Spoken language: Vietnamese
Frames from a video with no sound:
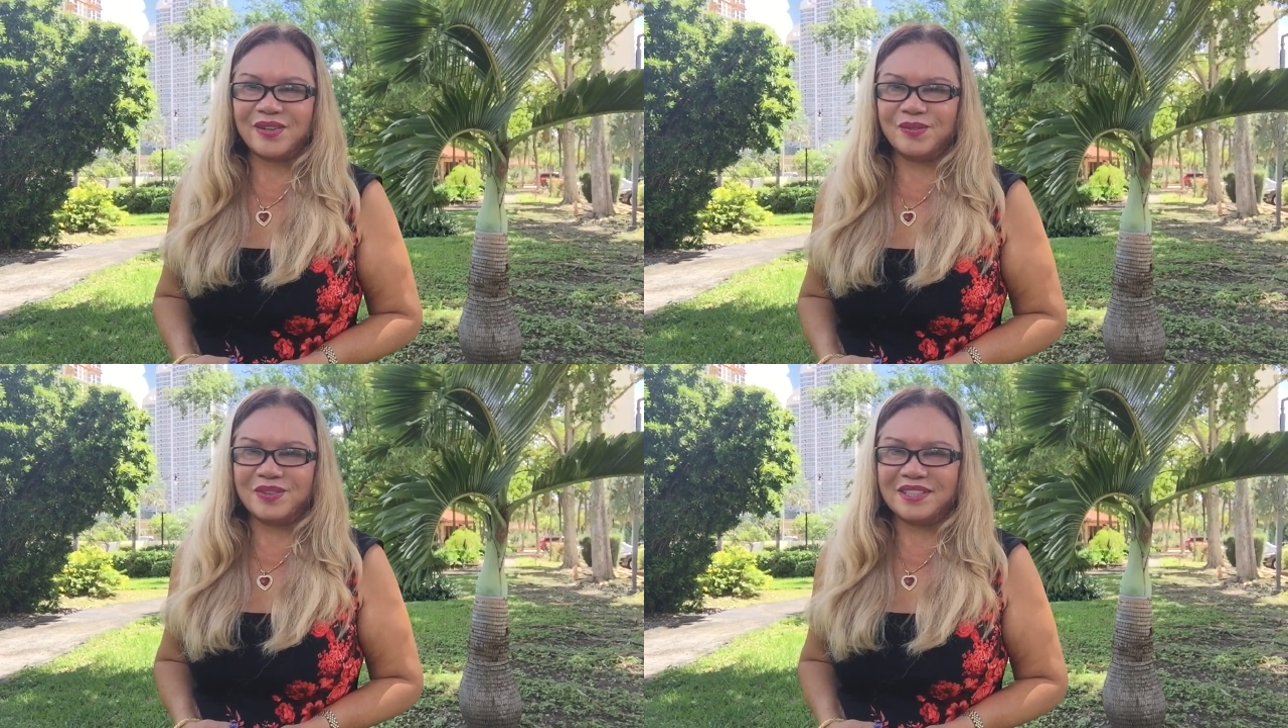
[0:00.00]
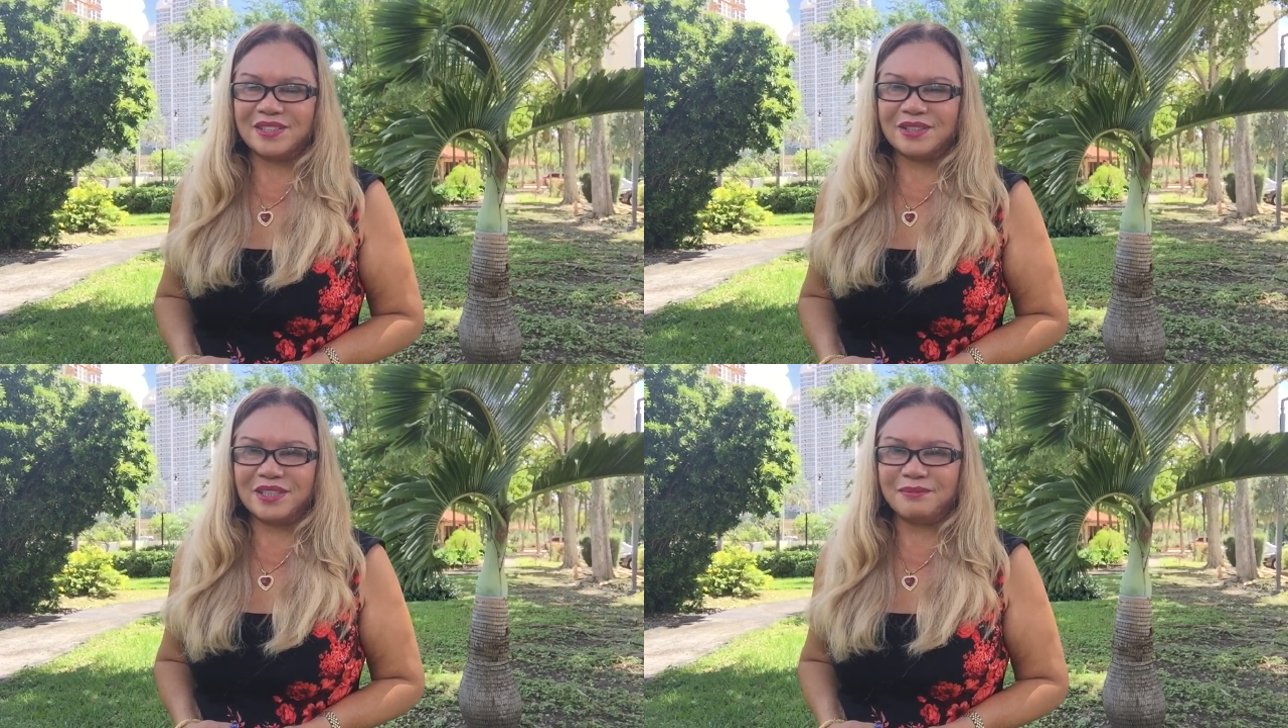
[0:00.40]
cùng
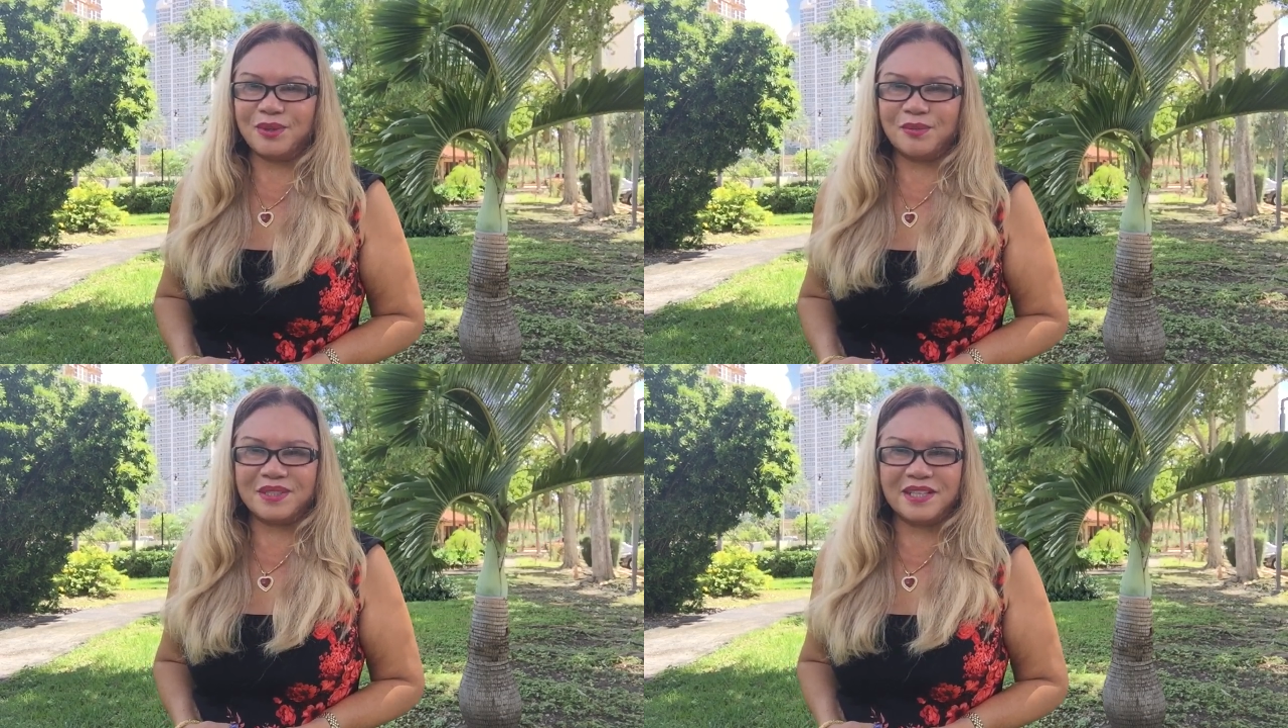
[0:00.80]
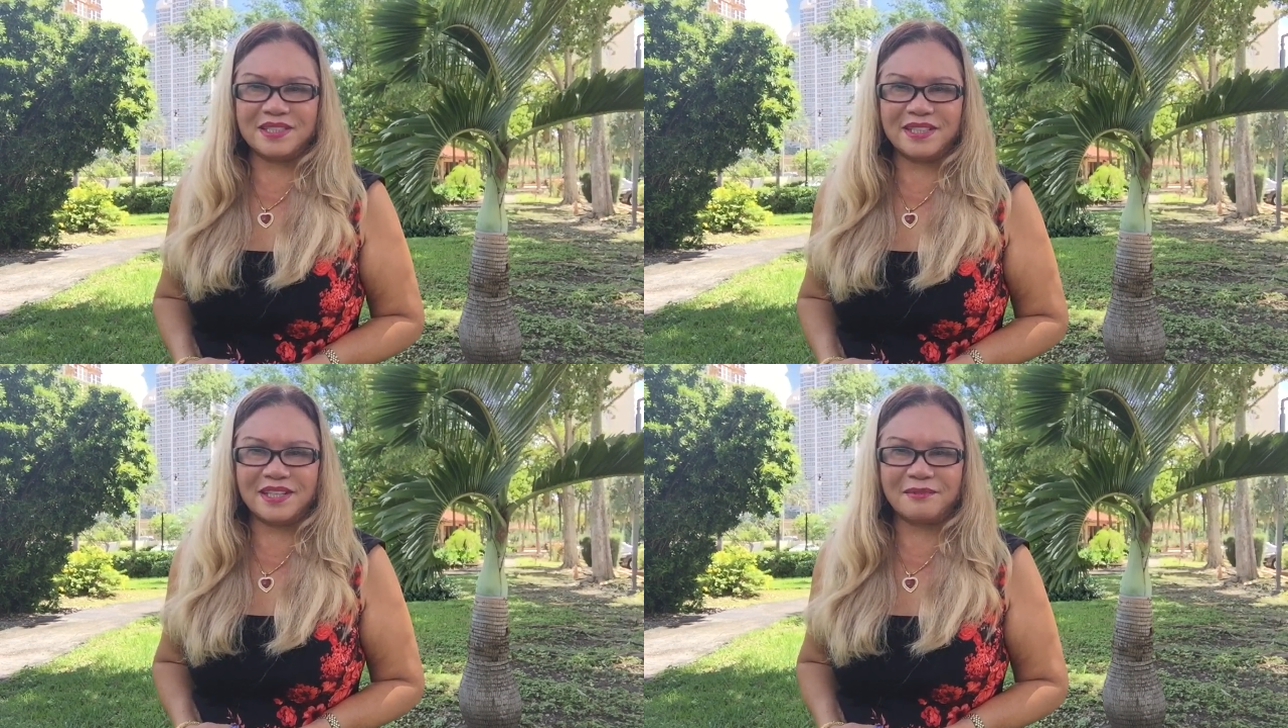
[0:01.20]
tiếp tục chia
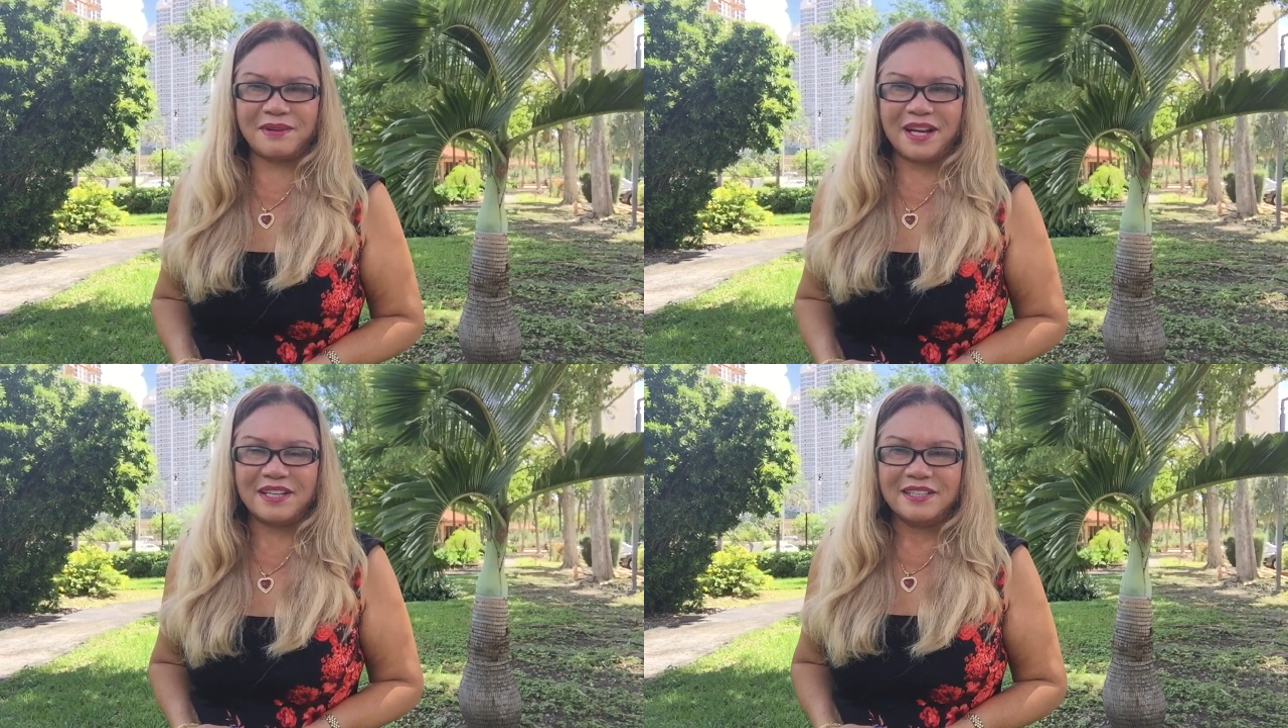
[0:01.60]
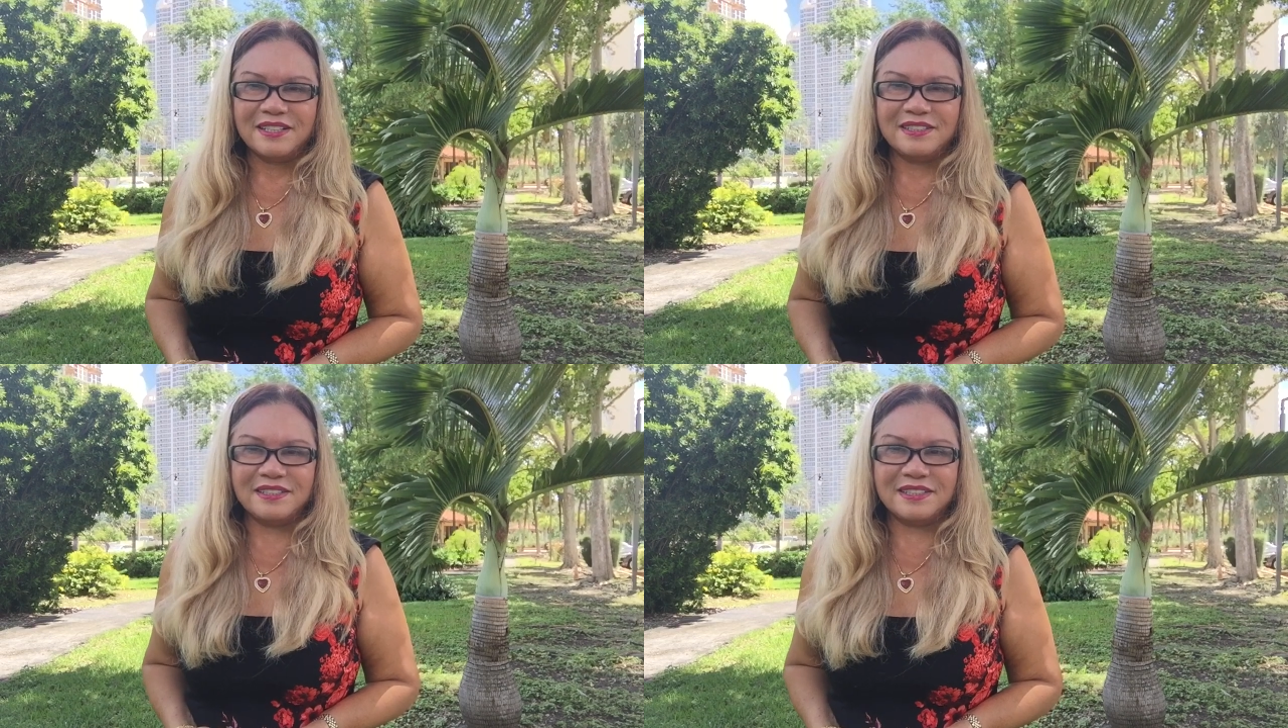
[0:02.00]
sẻ với các bạn
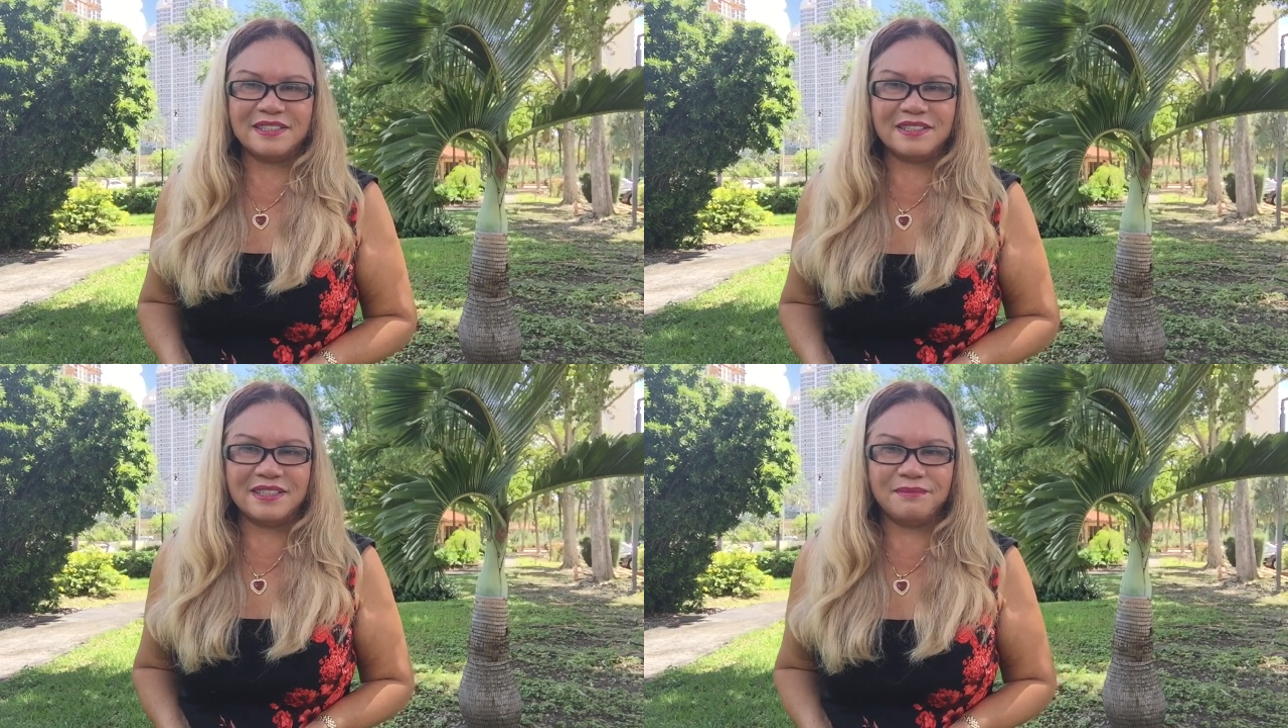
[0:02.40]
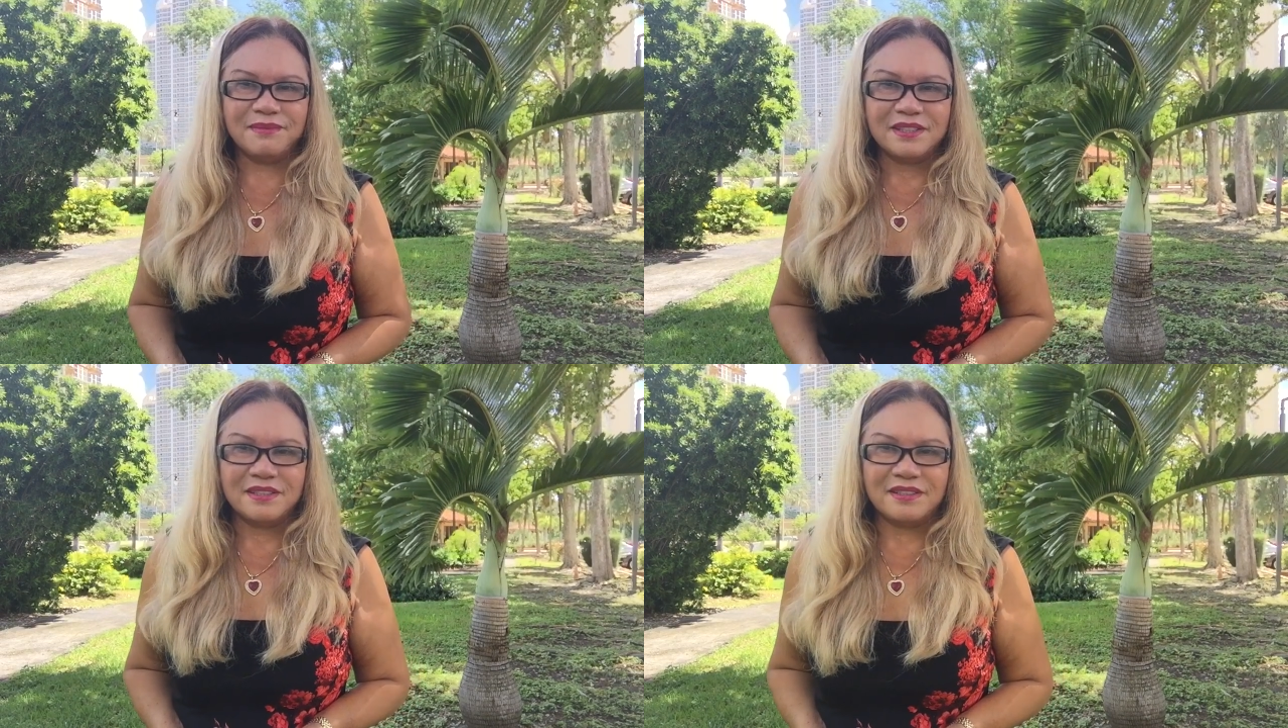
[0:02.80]
những kinh
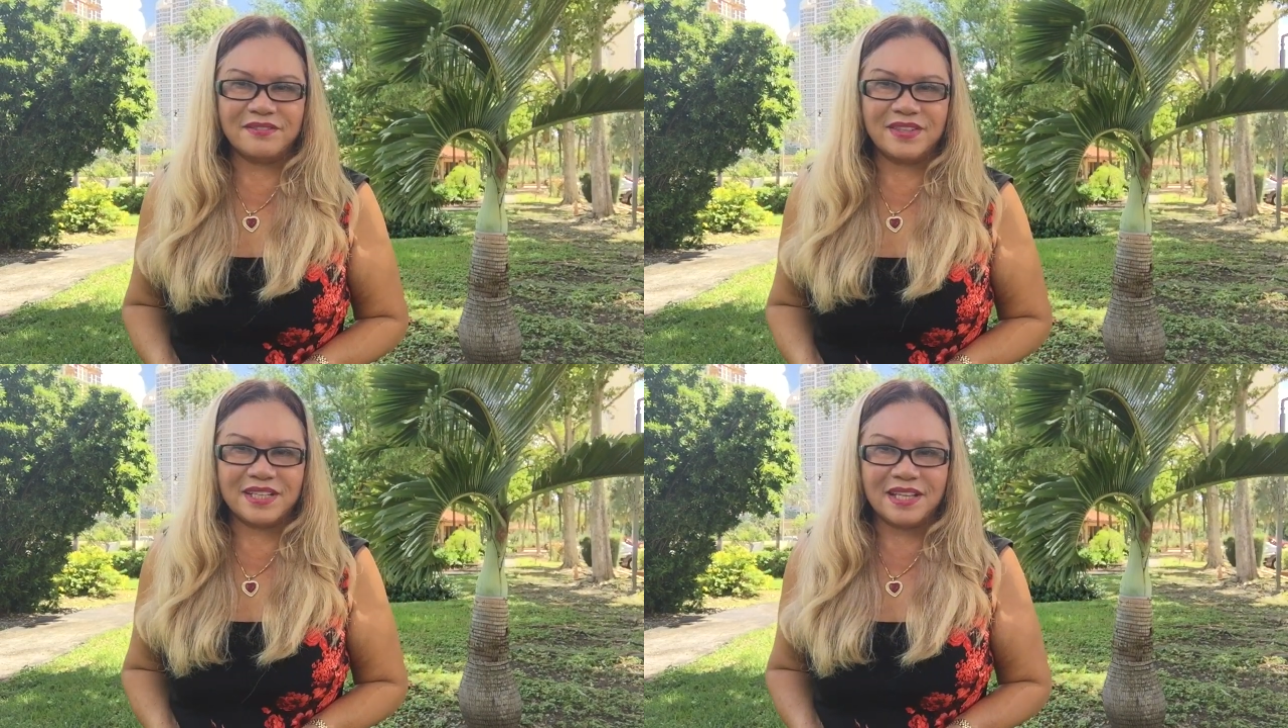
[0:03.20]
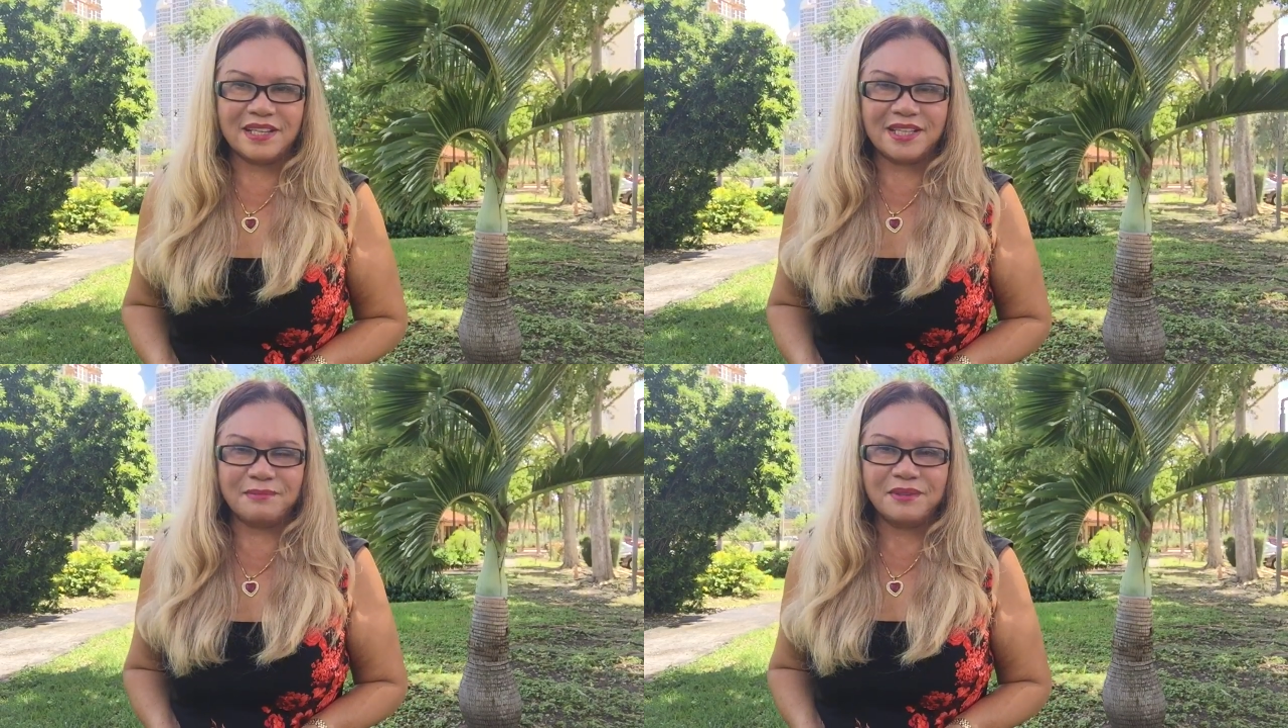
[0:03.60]
nghiệm về
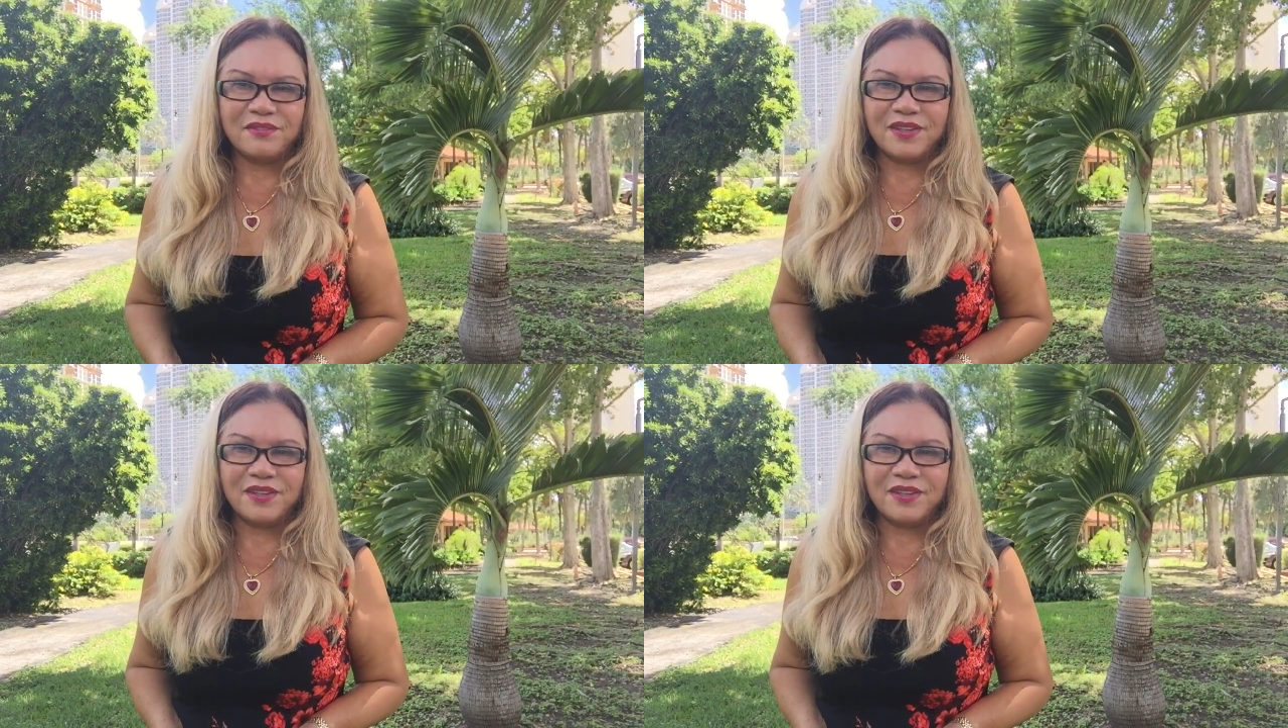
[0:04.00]
nghề nghiệp,